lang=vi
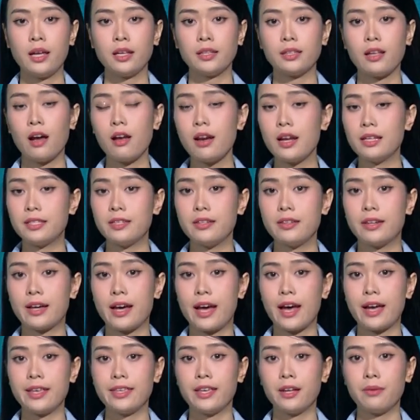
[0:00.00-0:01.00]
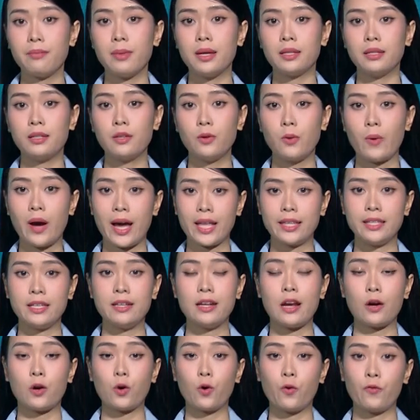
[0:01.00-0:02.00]
Đó là chưa kể những bệnh lưu hành như
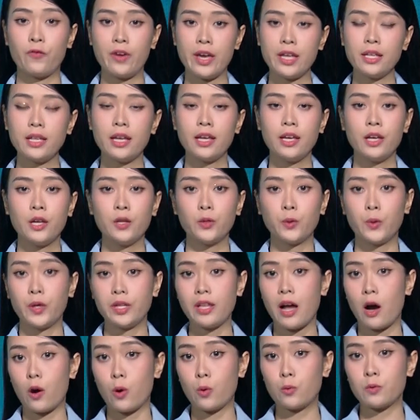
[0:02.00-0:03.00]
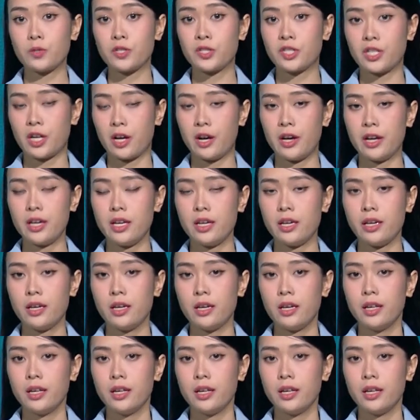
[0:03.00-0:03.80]
là Covid, thủy đậu, sởi.